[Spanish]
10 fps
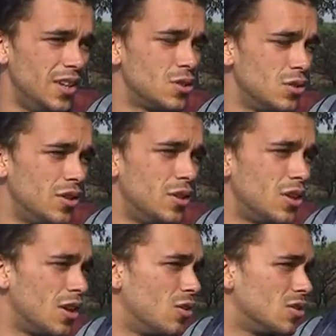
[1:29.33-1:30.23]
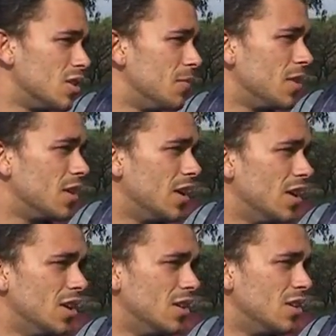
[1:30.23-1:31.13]
Eso entre otras cosas también
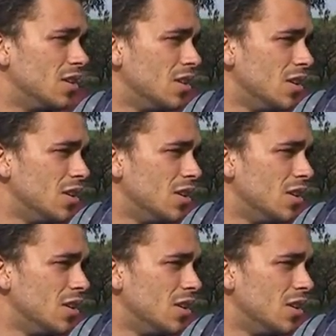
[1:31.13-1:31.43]
quedan